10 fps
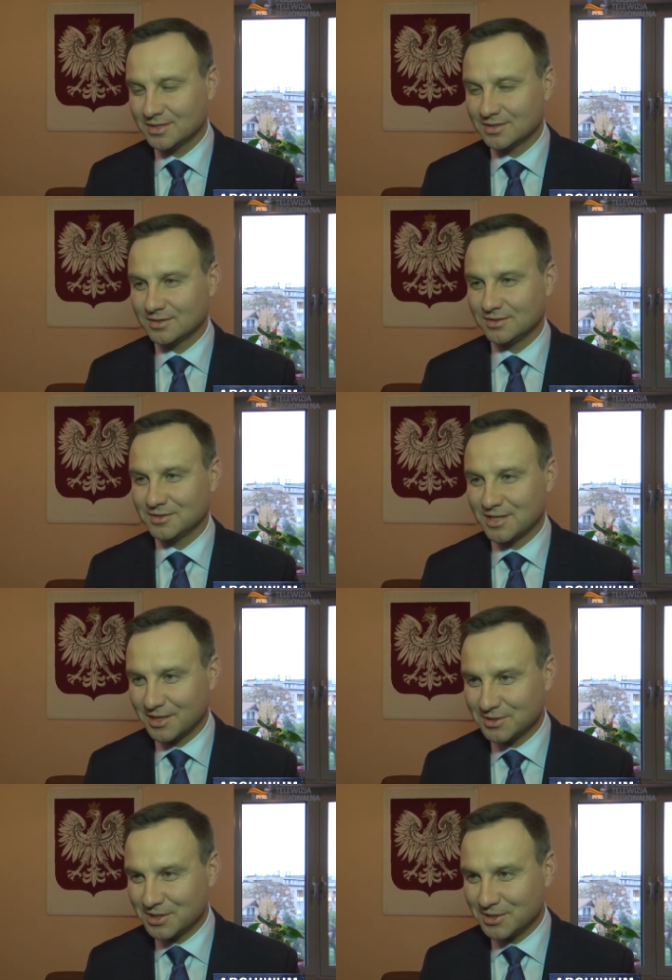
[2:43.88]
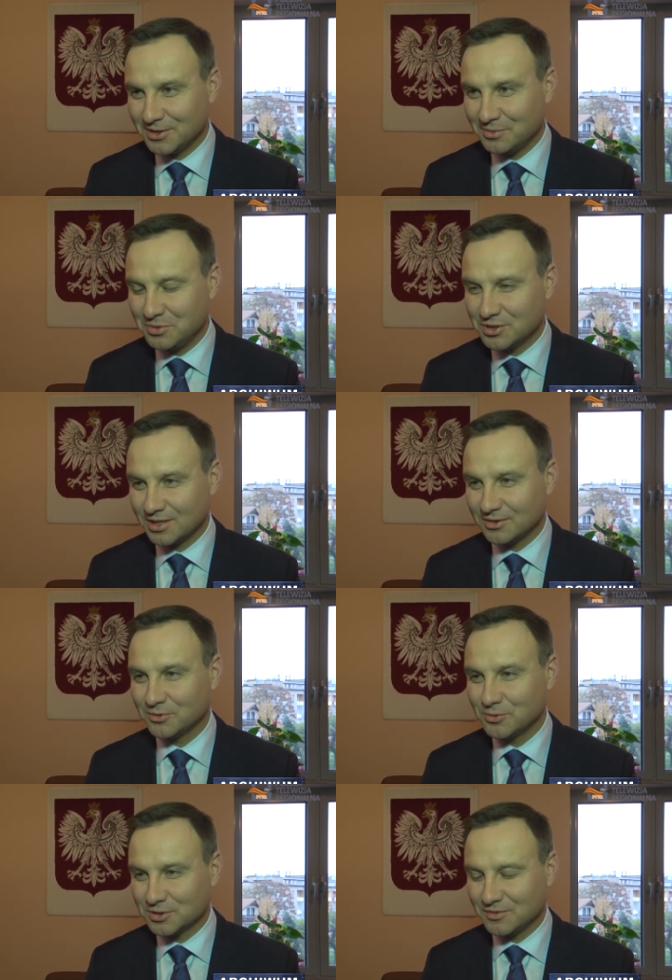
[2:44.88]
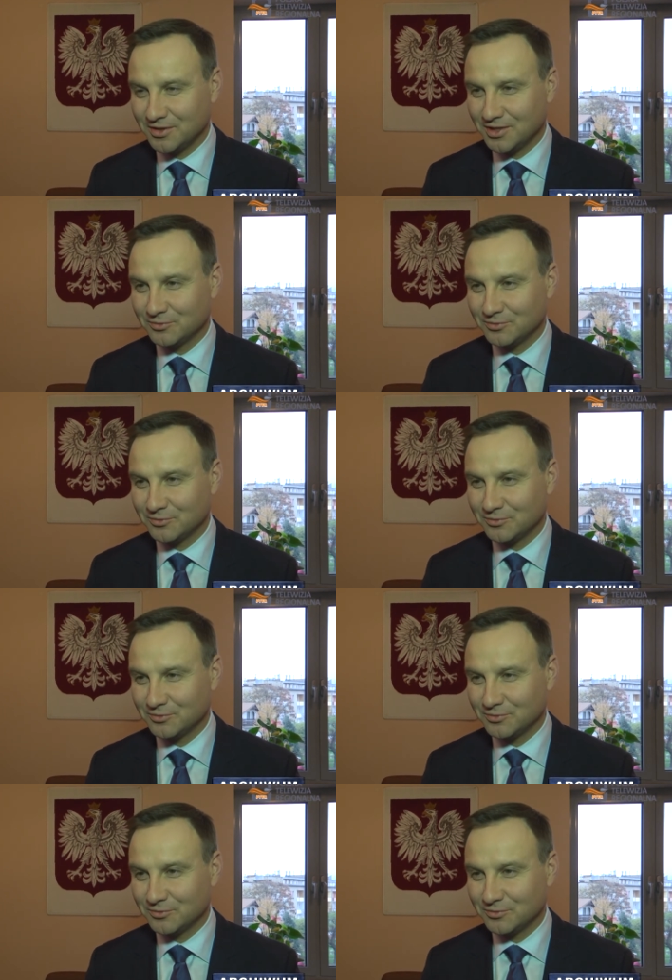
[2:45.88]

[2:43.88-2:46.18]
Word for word: prezydent Andrzej Duda oraz